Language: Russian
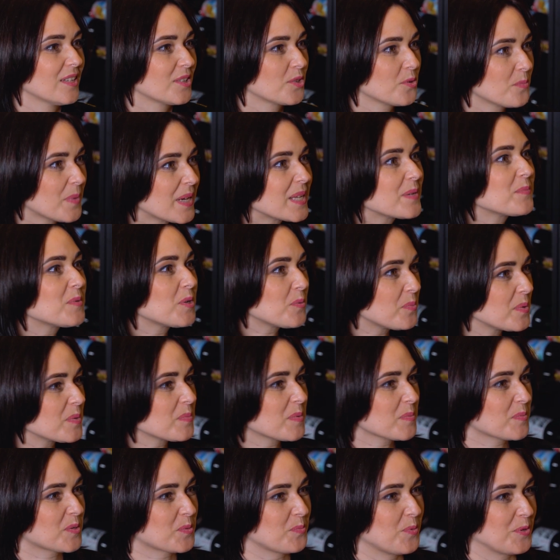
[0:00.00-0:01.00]
Ну, моим
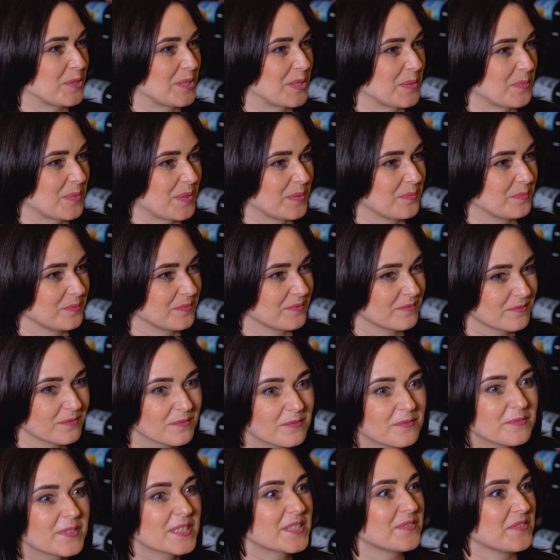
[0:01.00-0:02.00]
любимым способом.
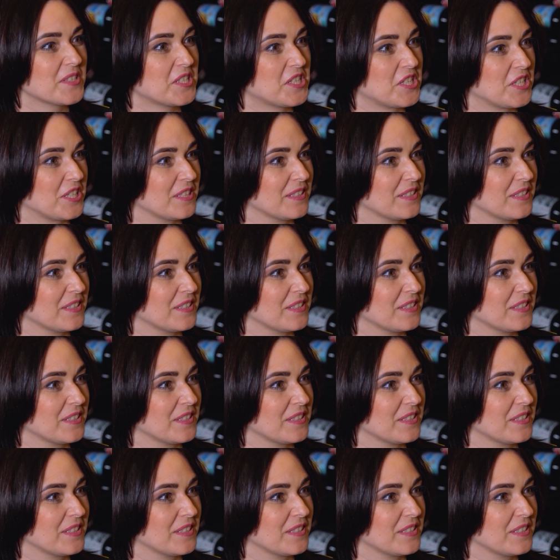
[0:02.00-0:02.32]
В СВЧ.